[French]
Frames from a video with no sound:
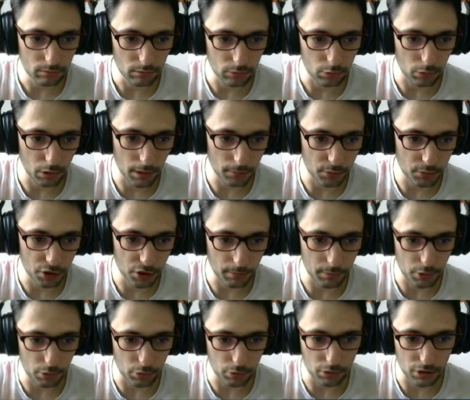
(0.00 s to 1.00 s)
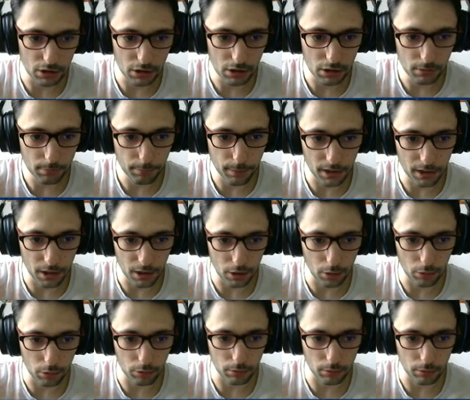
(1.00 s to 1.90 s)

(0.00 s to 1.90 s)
Soda petit à petit aussi, pas dégueu en